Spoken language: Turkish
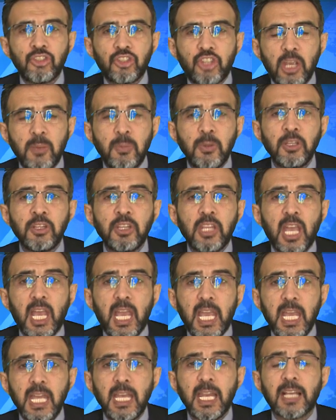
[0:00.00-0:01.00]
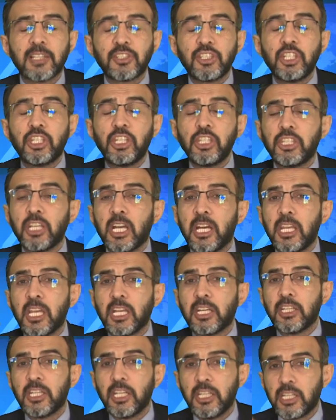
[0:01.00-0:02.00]
cebinde en az 2
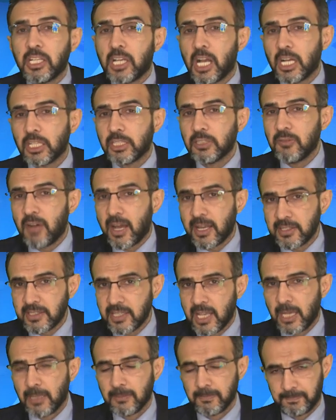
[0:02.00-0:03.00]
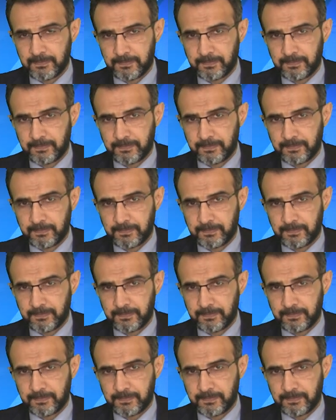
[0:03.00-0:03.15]
tane kredi kartı varsa